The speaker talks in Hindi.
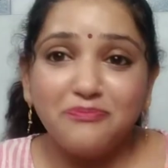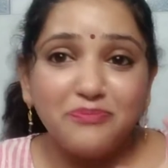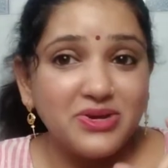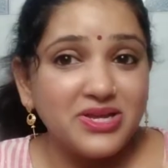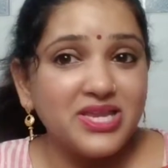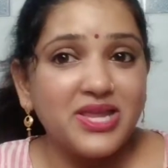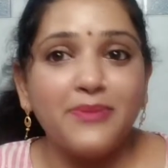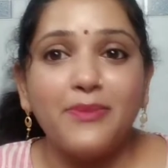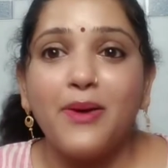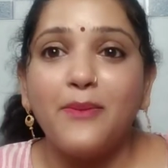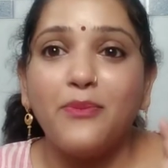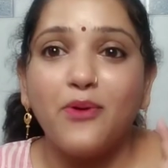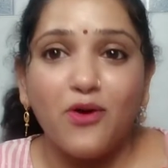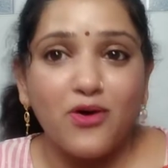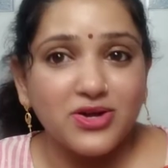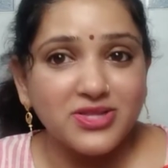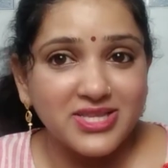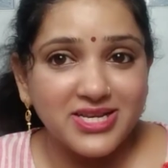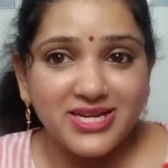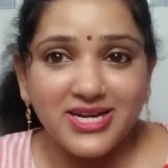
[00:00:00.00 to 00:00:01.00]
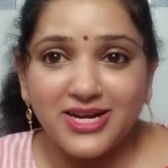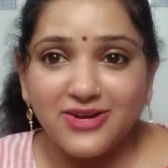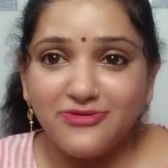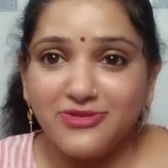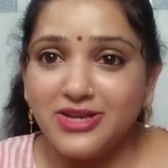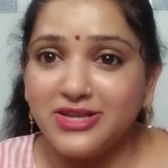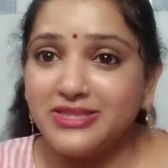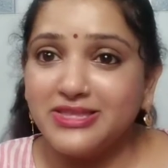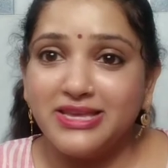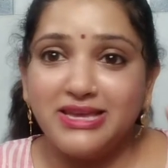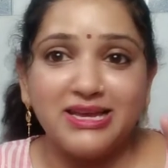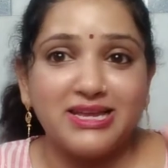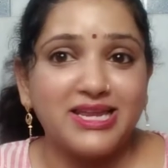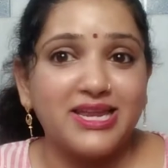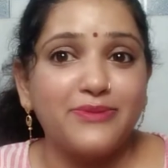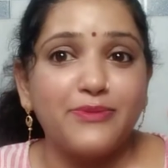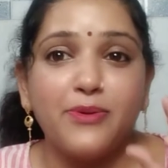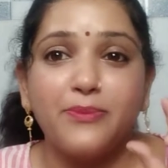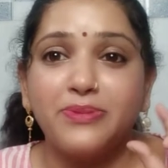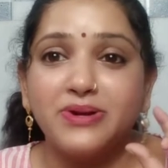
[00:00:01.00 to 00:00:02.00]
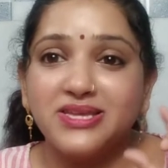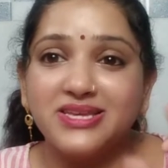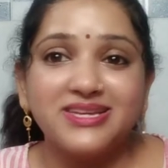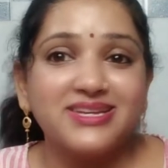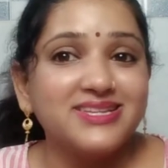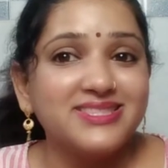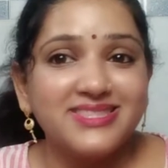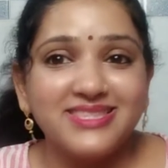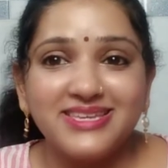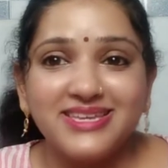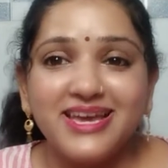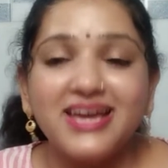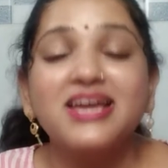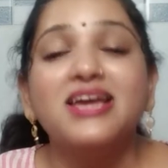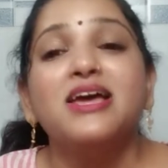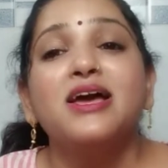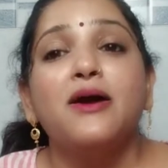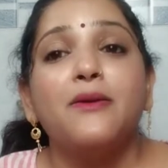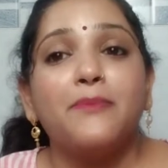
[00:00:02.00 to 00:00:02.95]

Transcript: पीने में बहुत ही कड़वी है देखने में बड़ी गंदी है